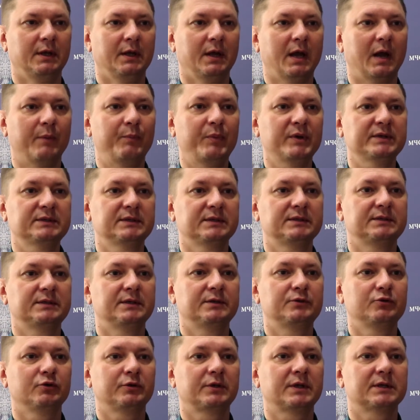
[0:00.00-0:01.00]
Опасность
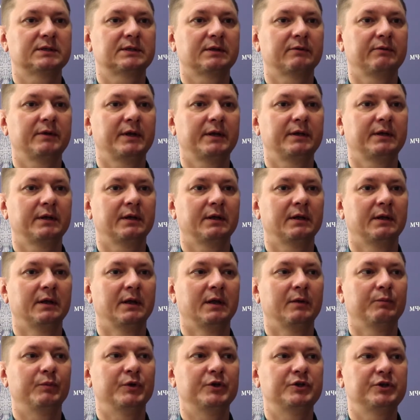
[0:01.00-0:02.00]
несет и оставление
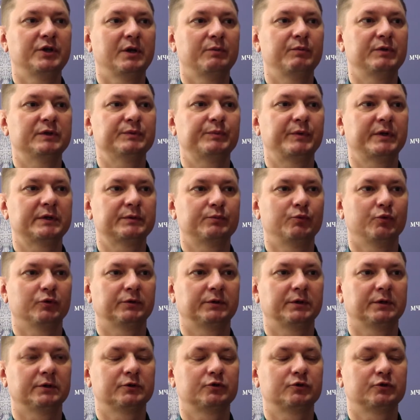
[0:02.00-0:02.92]
печей без присмотра,